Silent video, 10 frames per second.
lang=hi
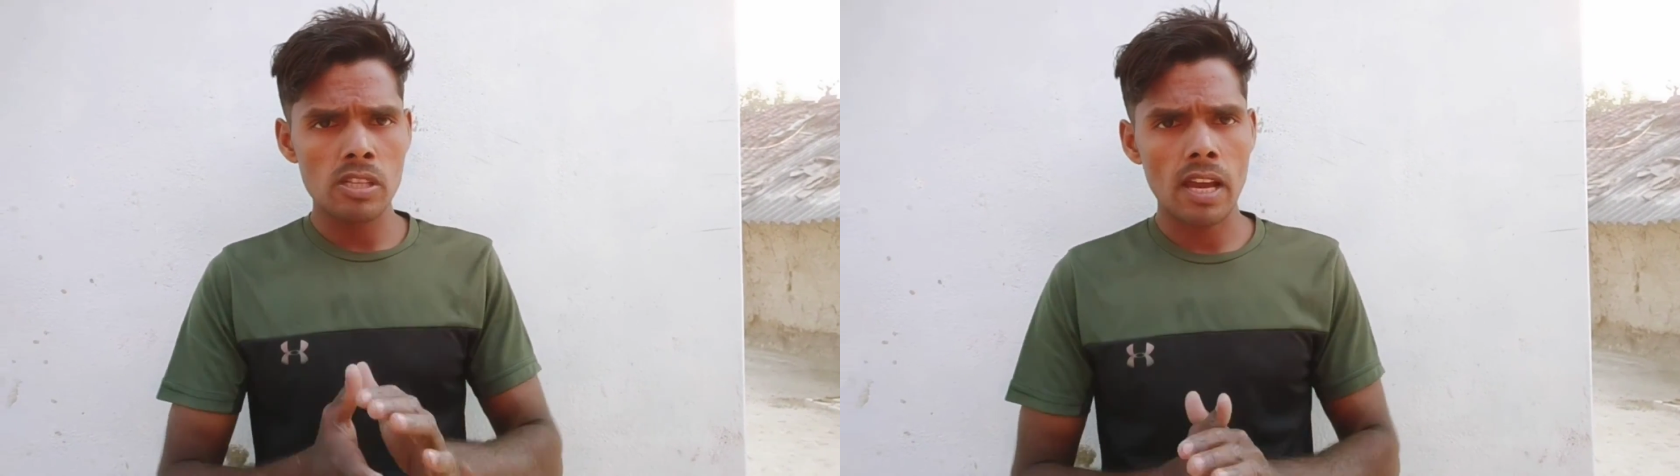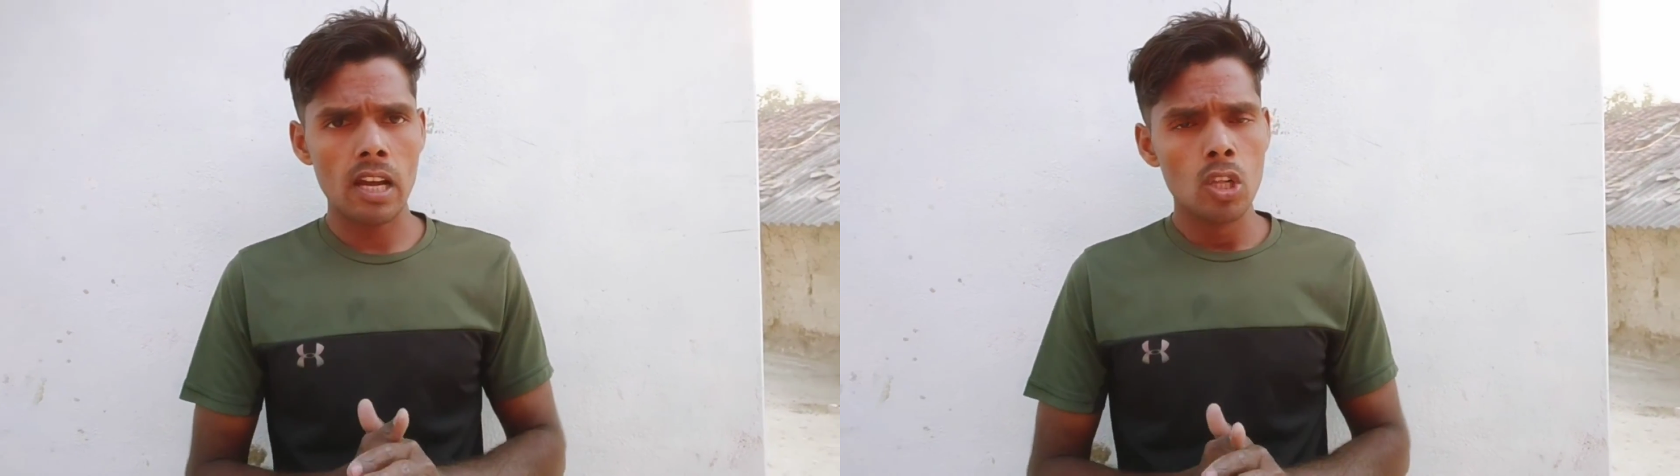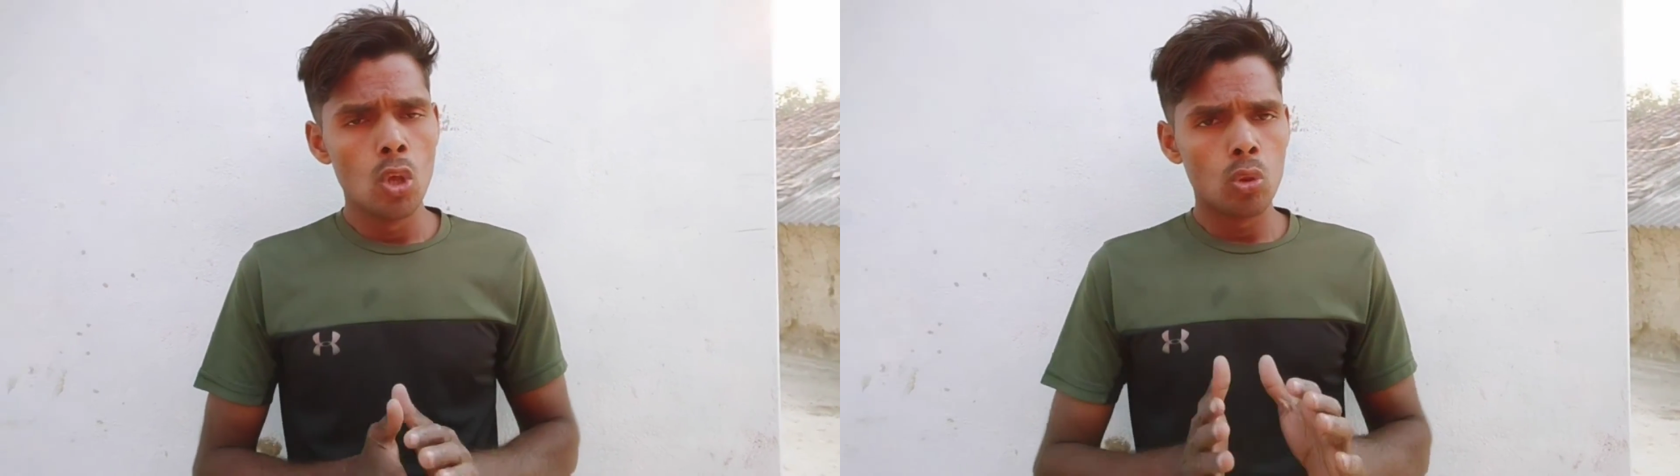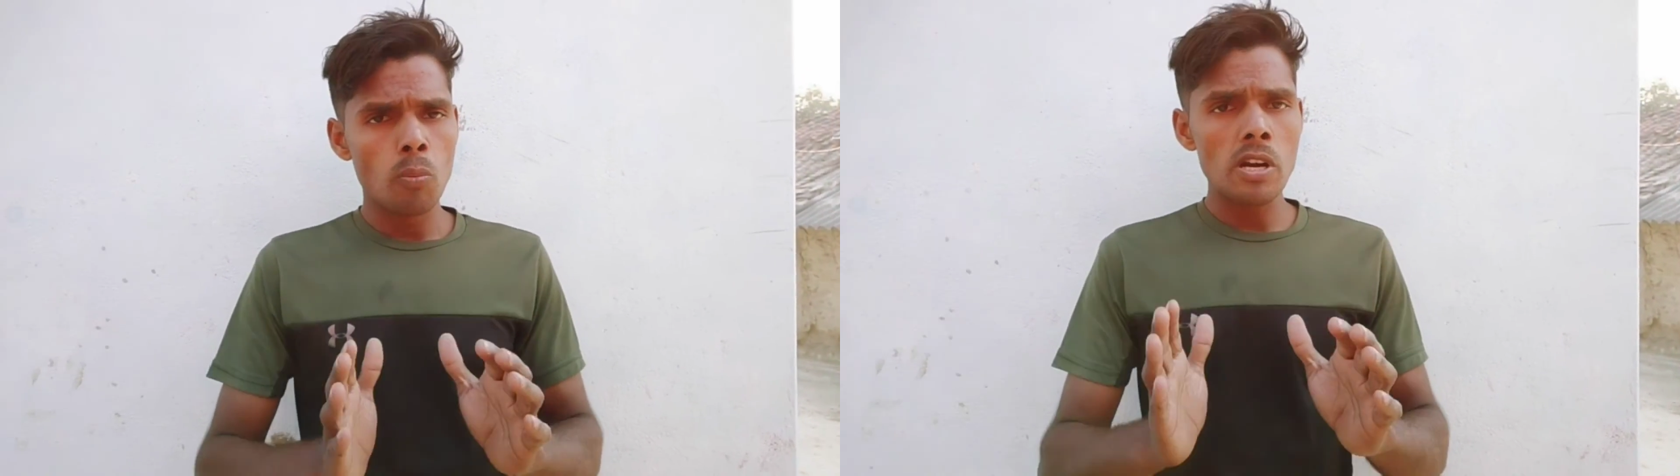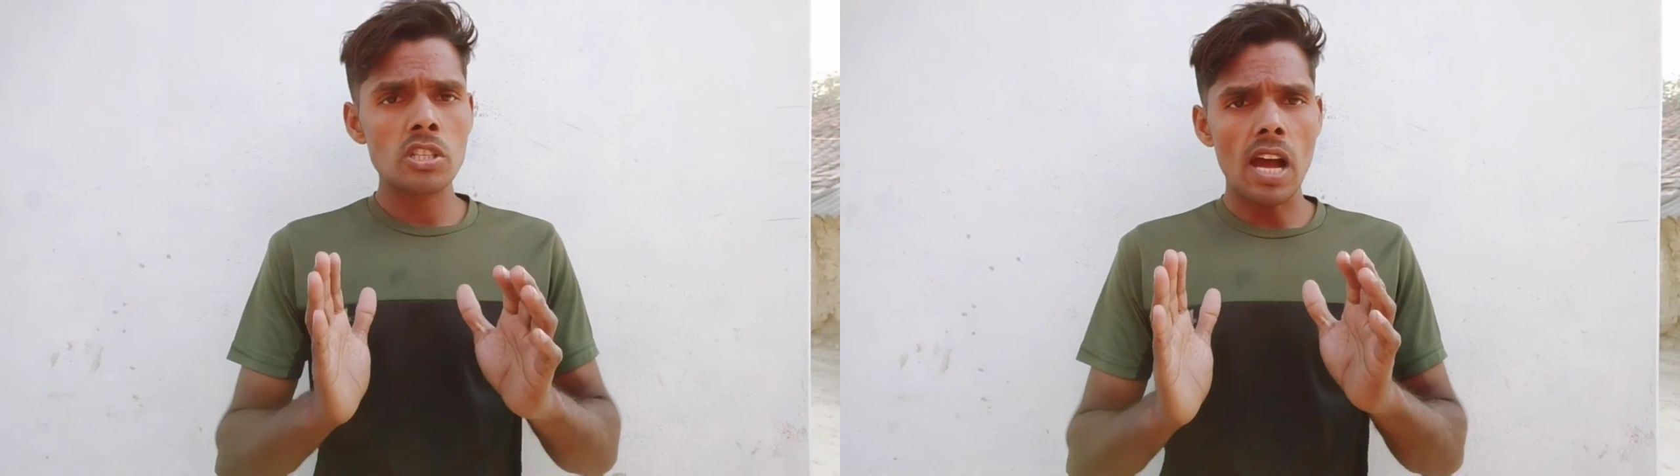मिल जाएगा तो
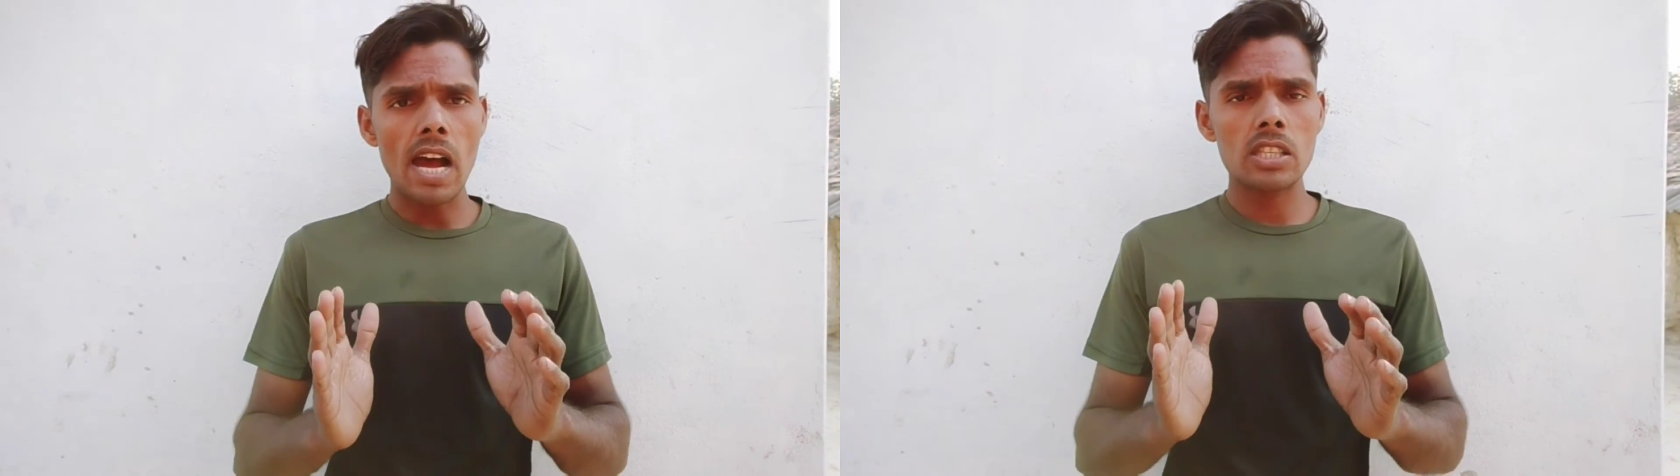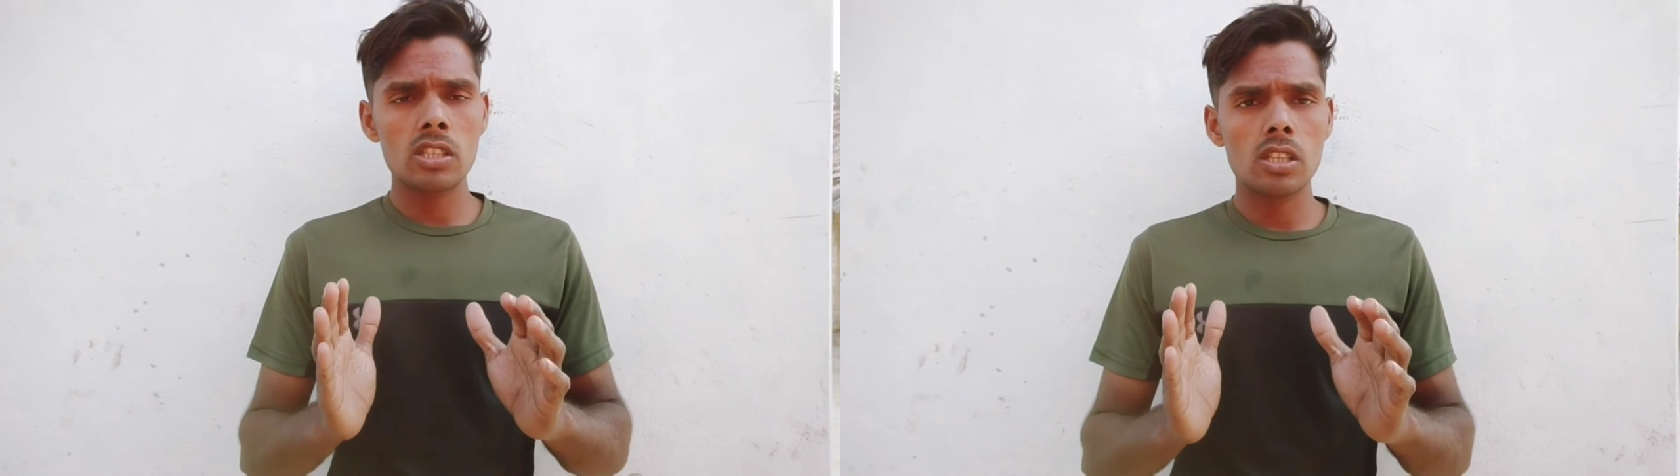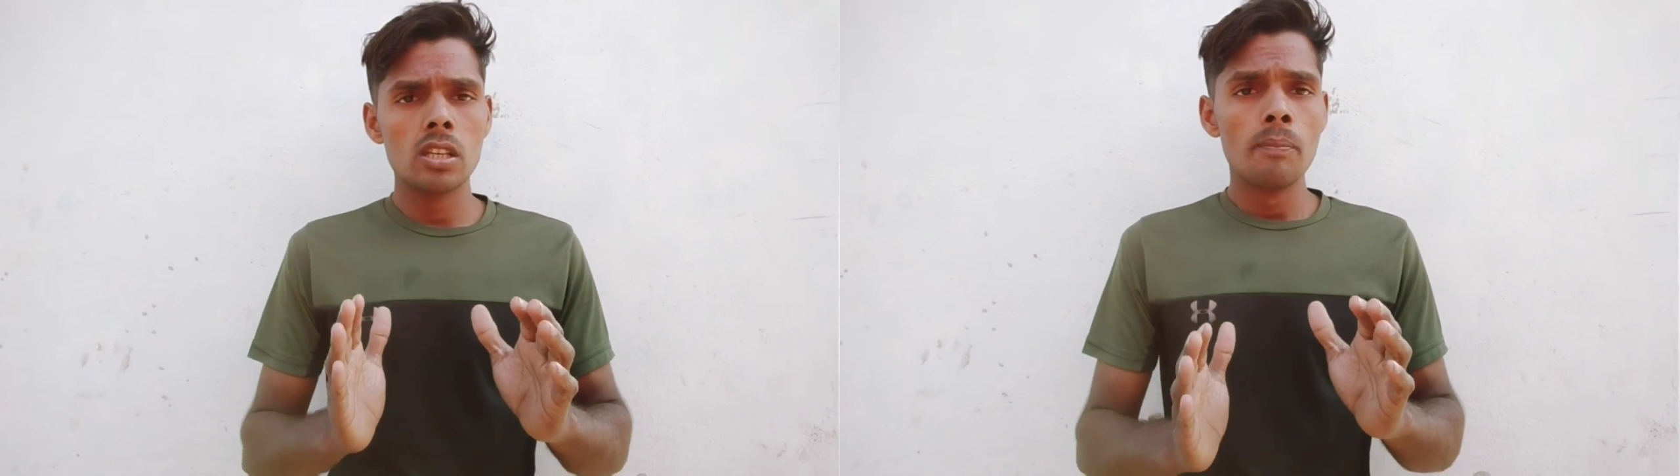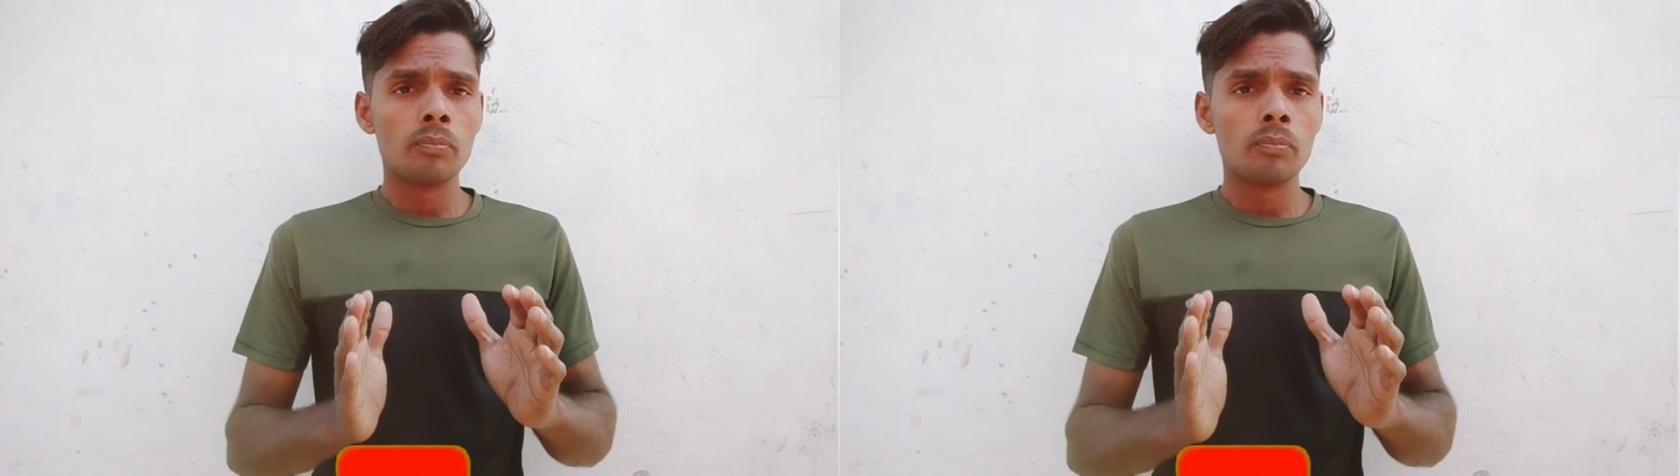फ्रेंड्स आज से